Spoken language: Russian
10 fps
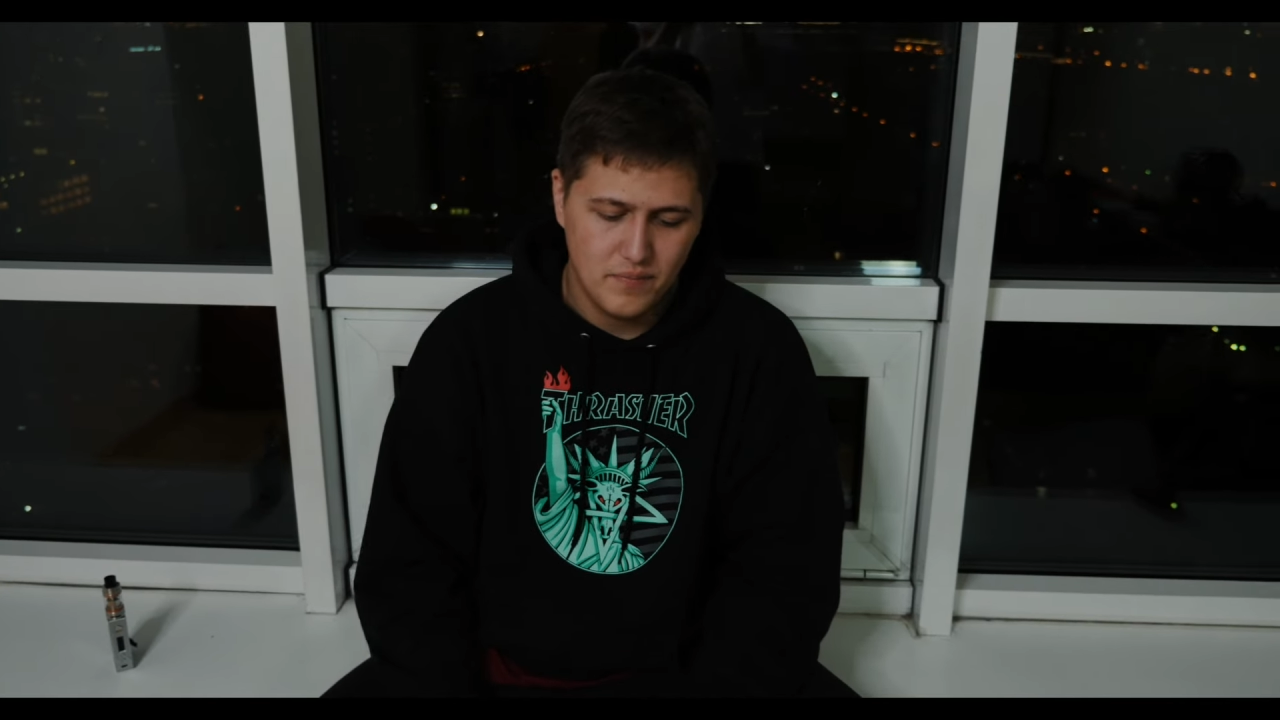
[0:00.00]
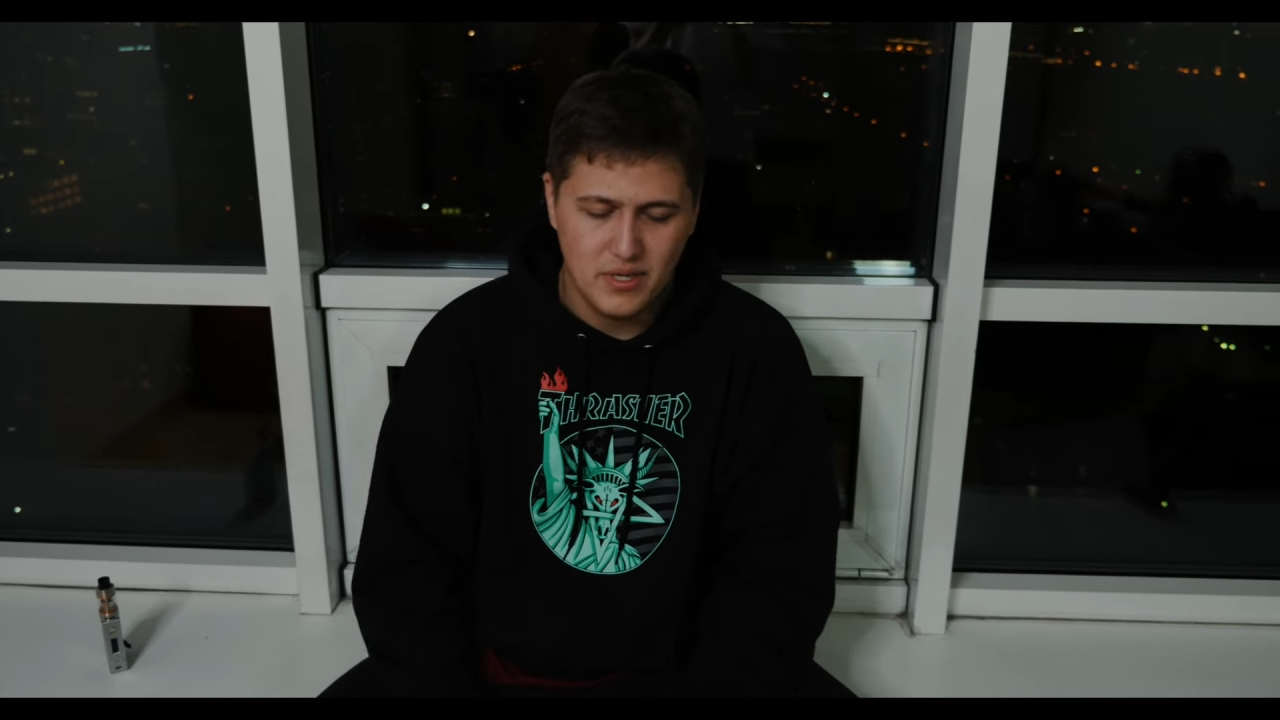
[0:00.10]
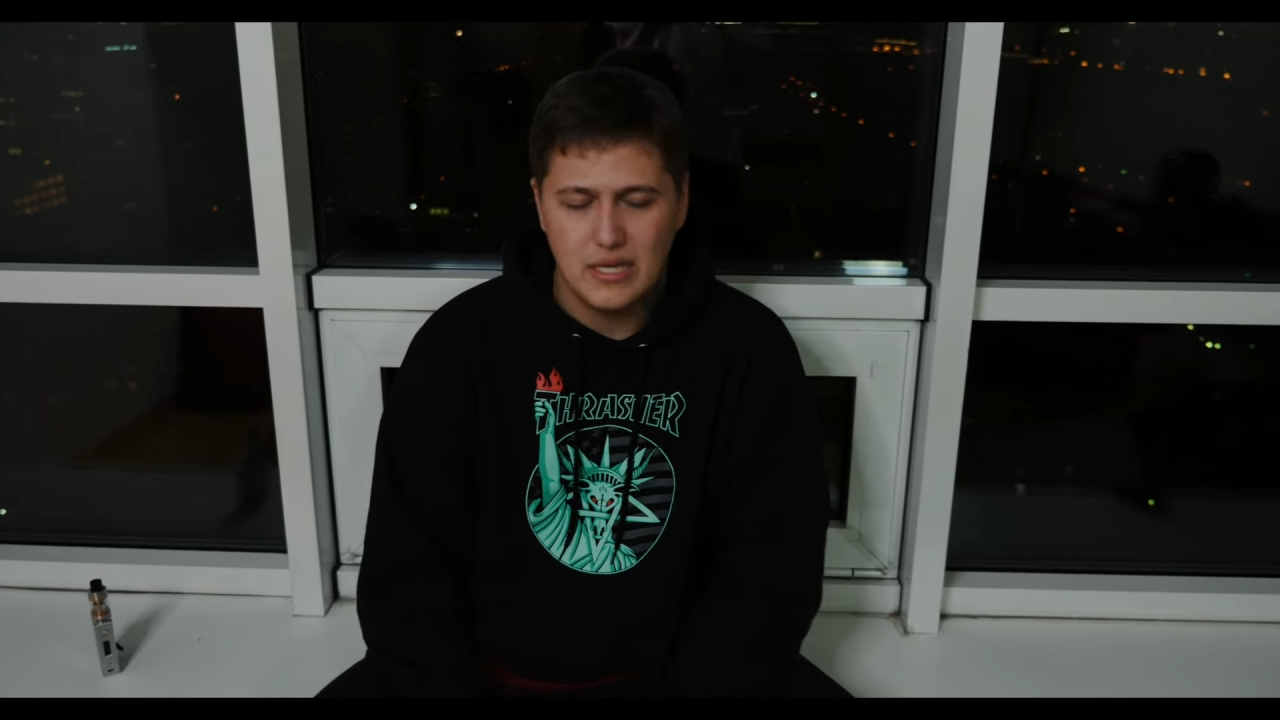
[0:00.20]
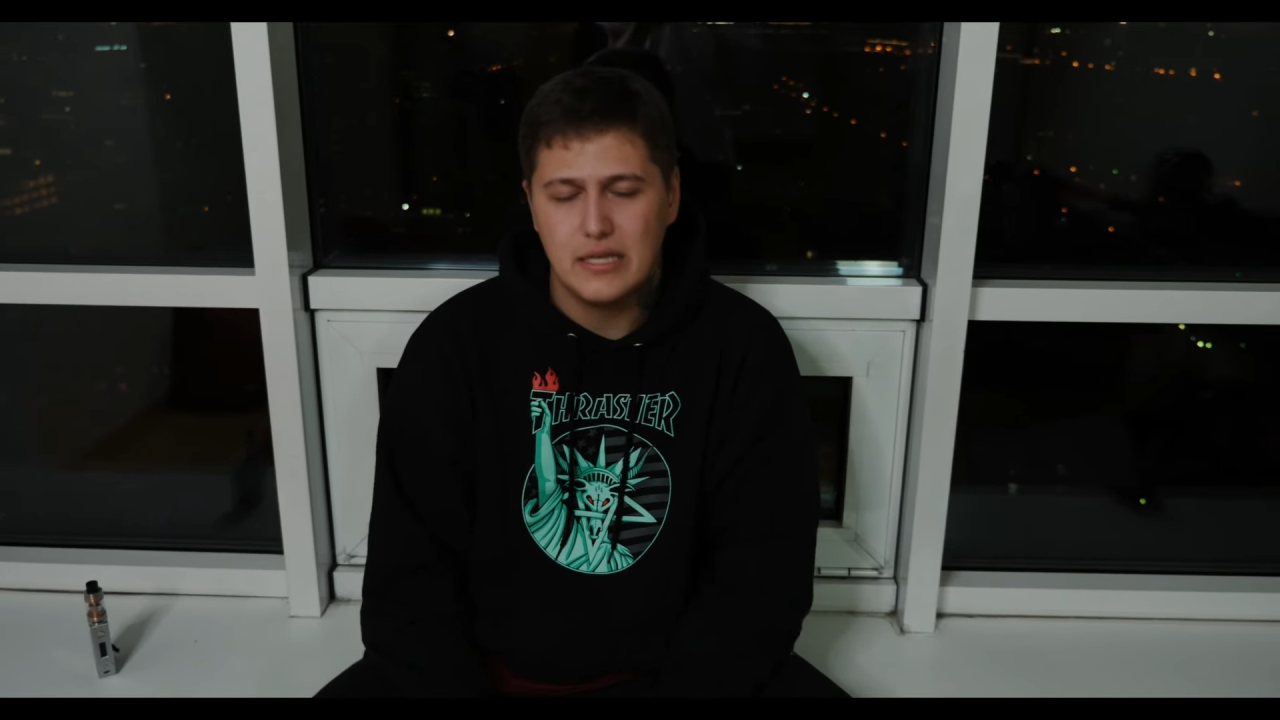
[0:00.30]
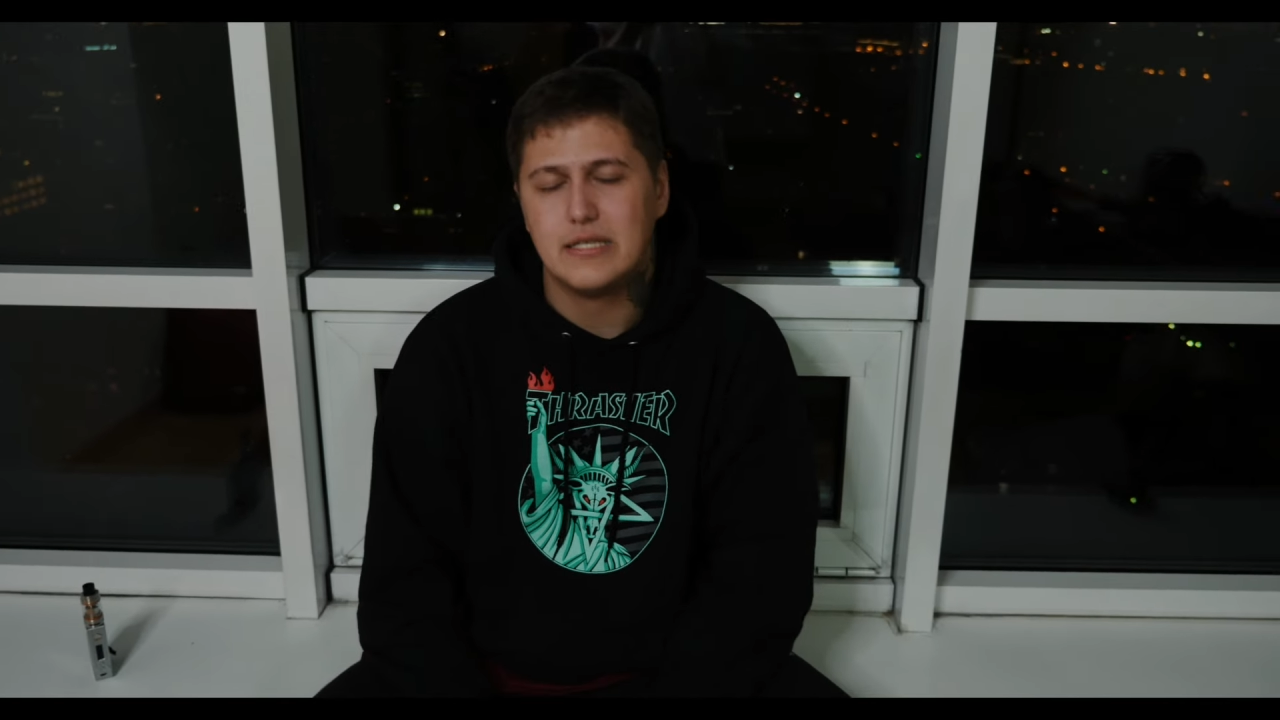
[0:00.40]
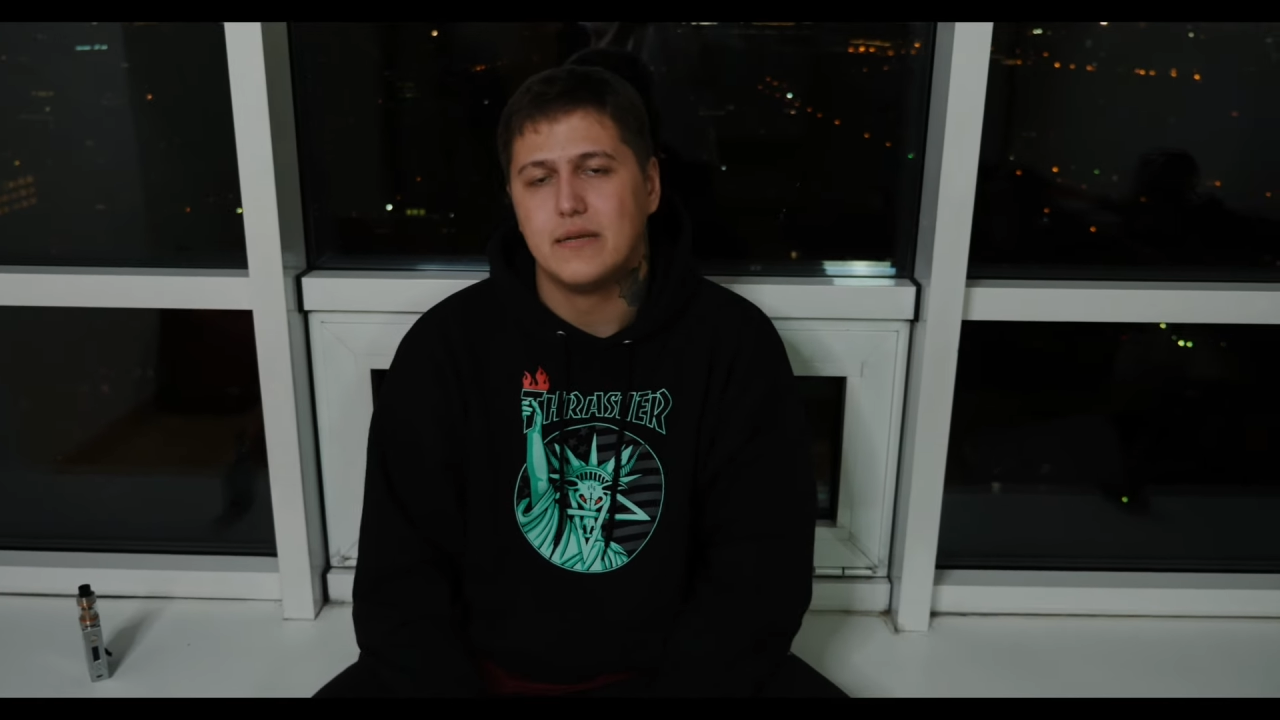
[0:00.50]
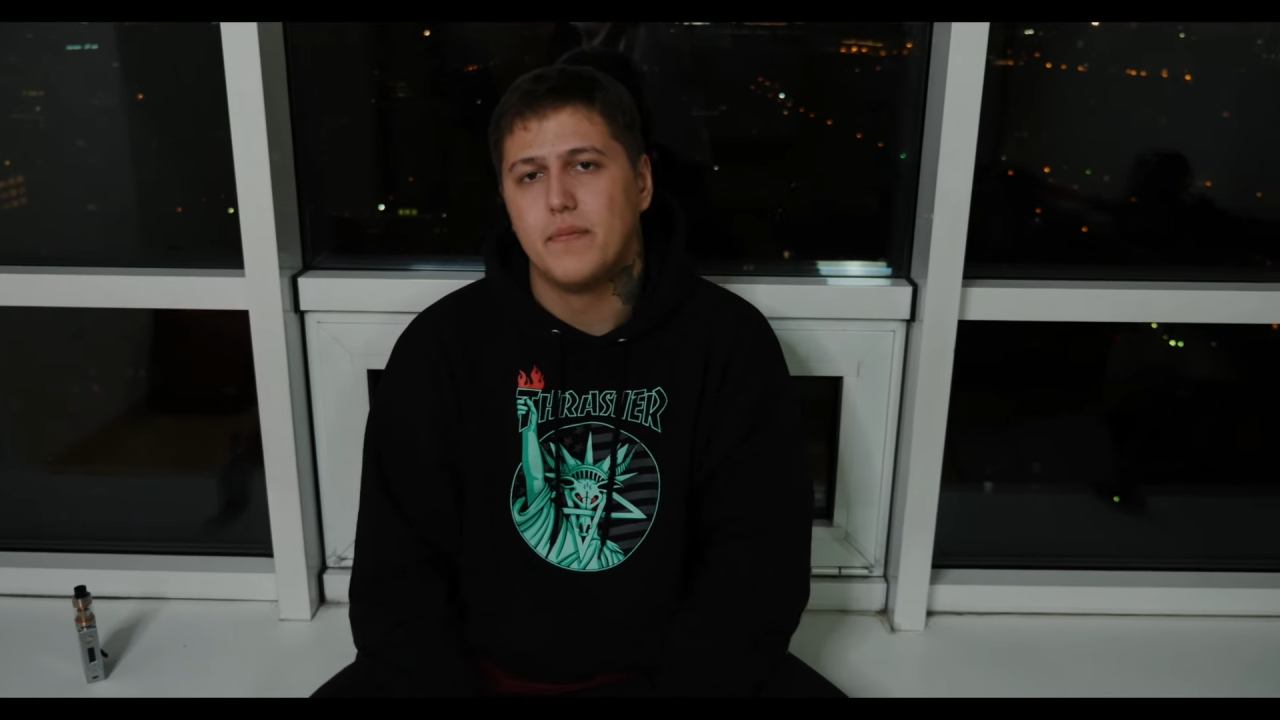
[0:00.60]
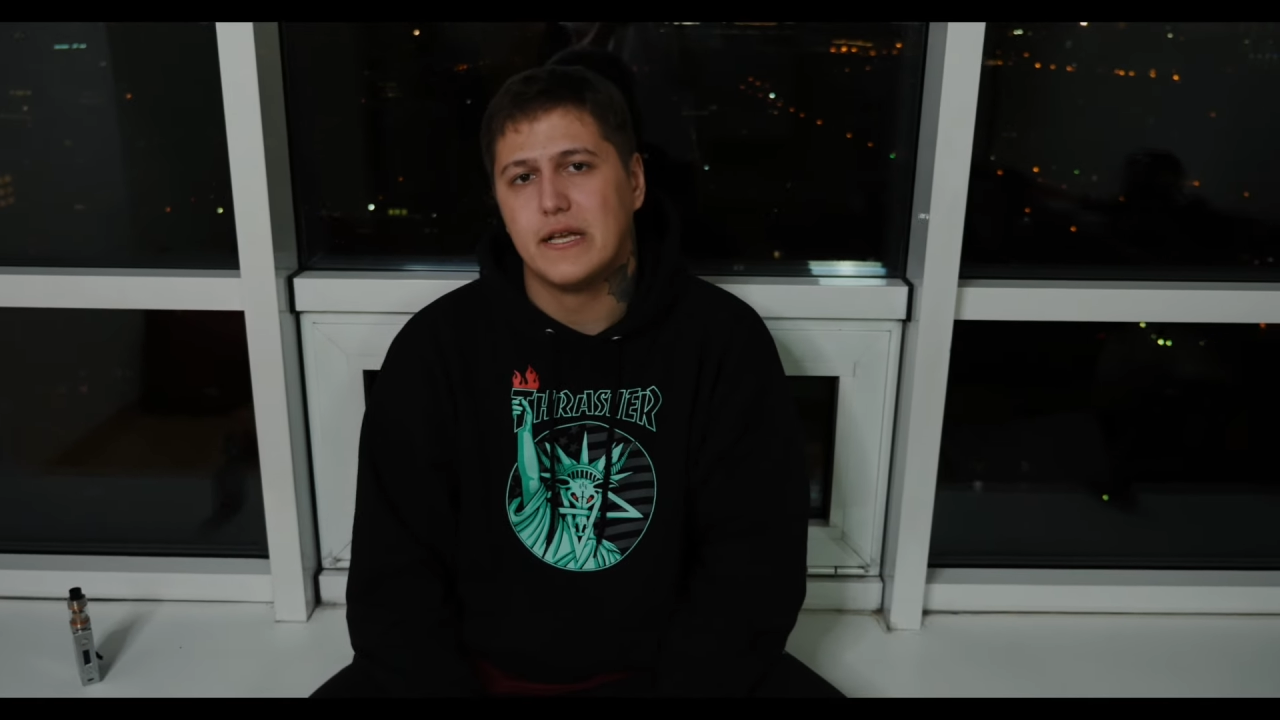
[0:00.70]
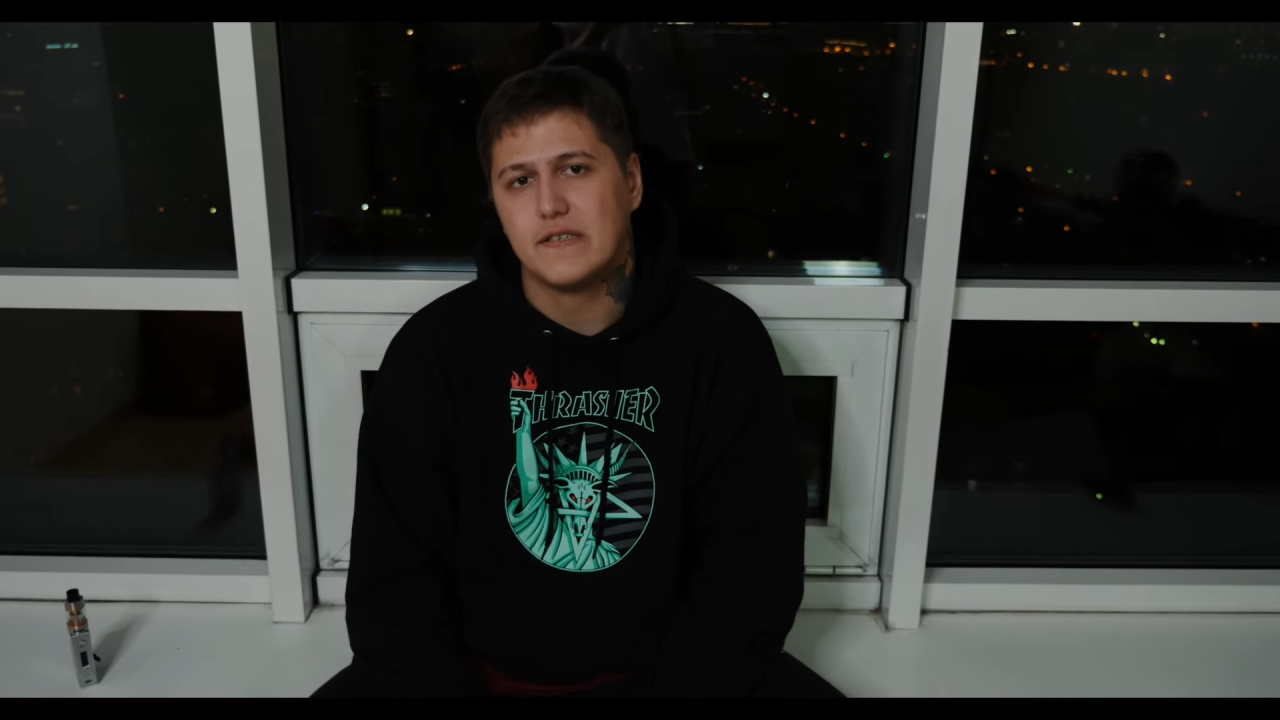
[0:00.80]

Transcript: берегите себя